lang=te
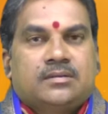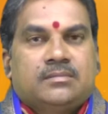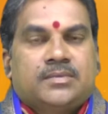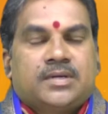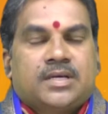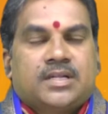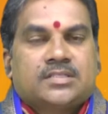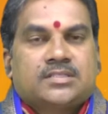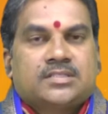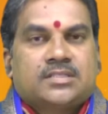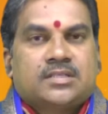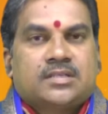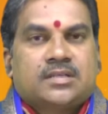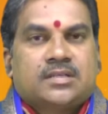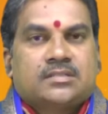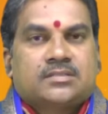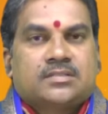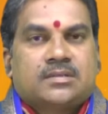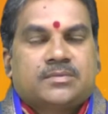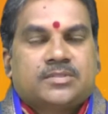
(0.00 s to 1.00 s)
మానసిక
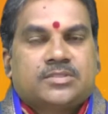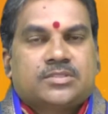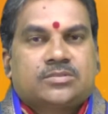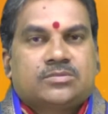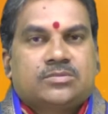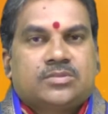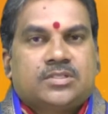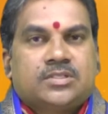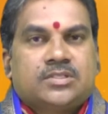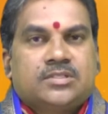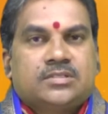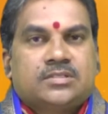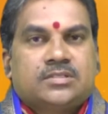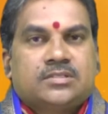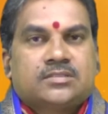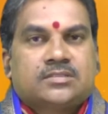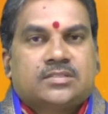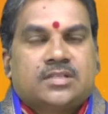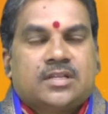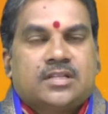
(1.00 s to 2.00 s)
సమస్యతోటి
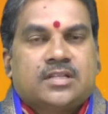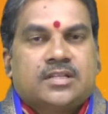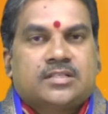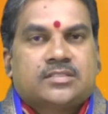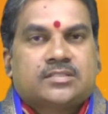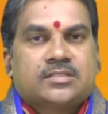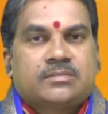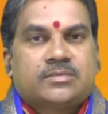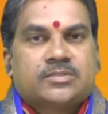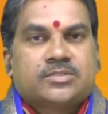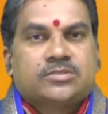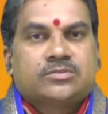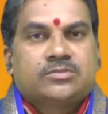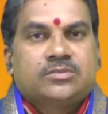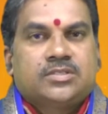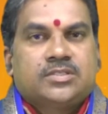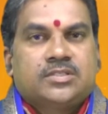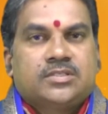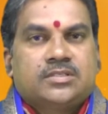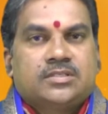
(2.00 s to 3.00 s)
శారీరక
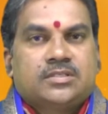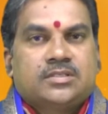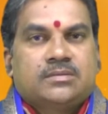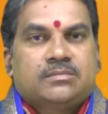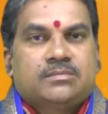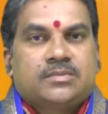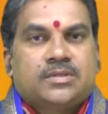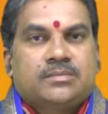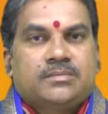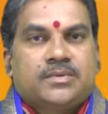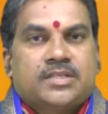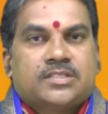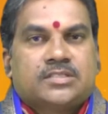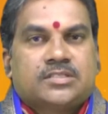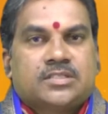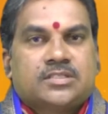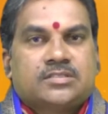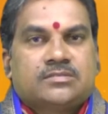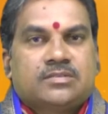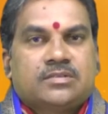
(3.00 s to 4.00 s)
సమస్యతోటి మరి
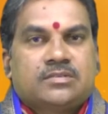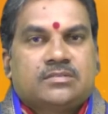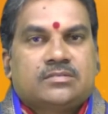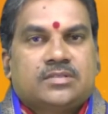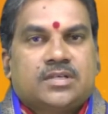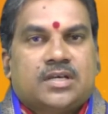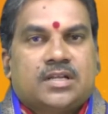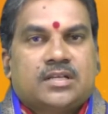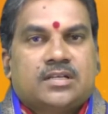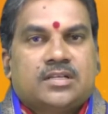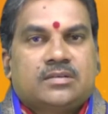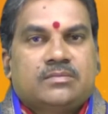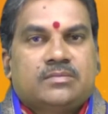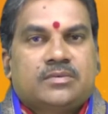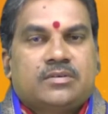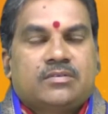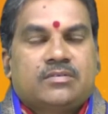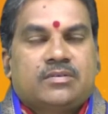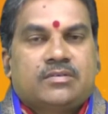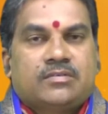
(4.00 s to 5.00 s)
మేషరాశి వారు కాలం
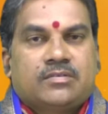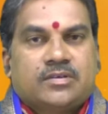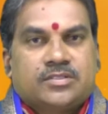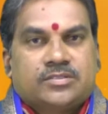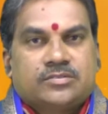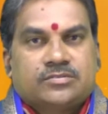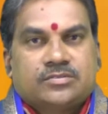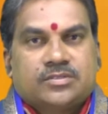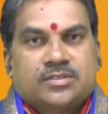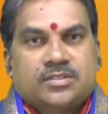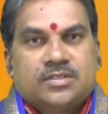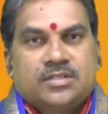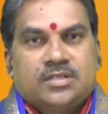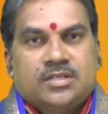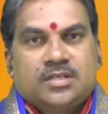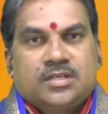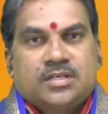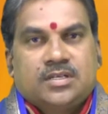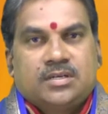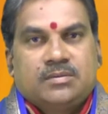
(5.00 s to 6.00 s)
గడిపేటువంటి అవకాశం ఉంది
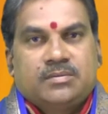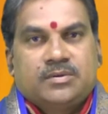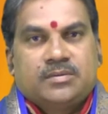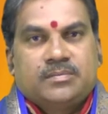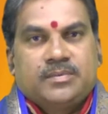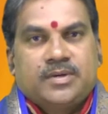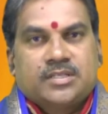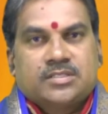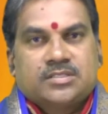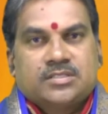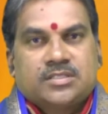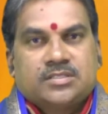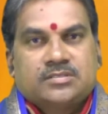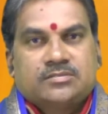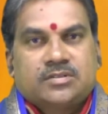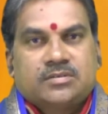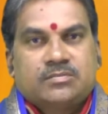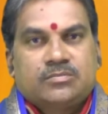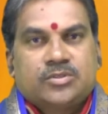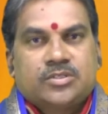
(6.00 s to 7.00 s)
కాబట్టి మేషరాశి
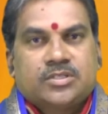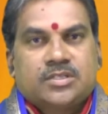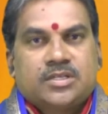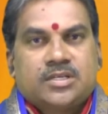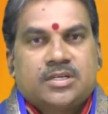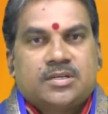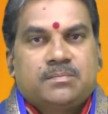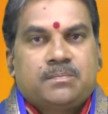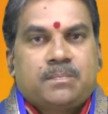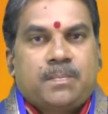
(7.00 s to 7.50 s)
వారు ముఖ్యంగా